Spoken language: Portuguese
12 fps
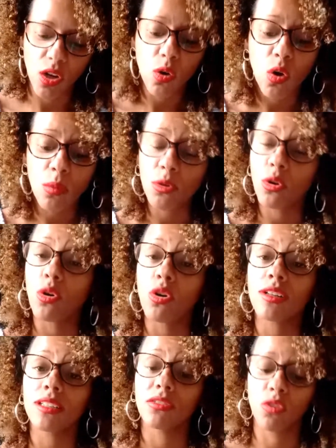Como
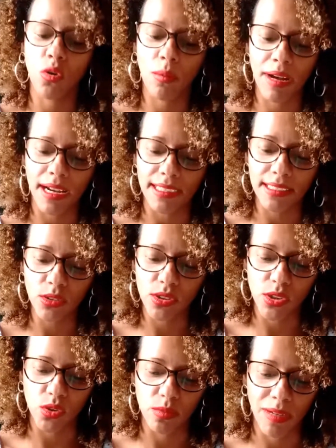corda vou amarrando
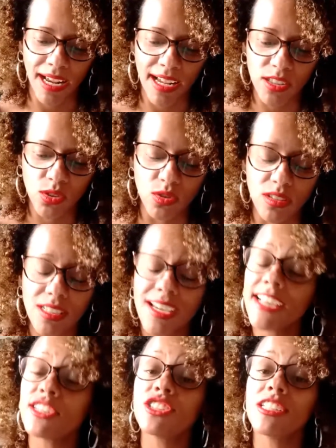seus braços,
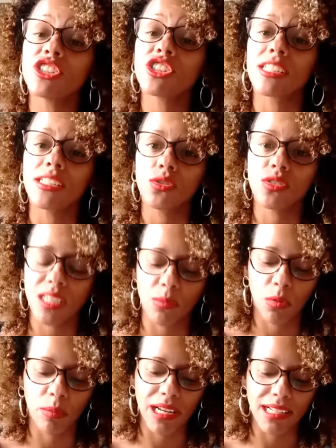te deixando sem
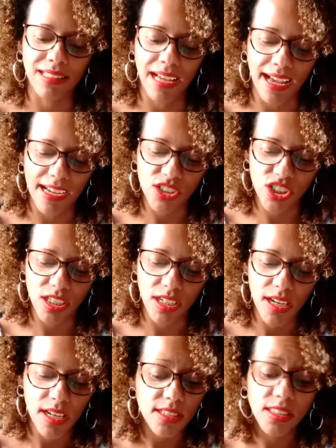mobilidade.
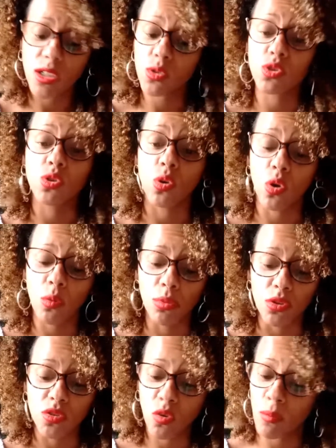Seus
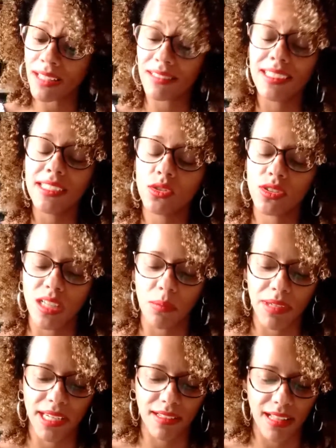glóbulos vou matando sem
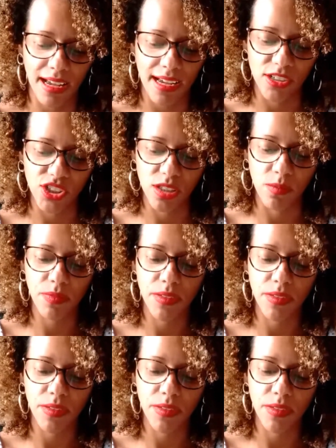piedade.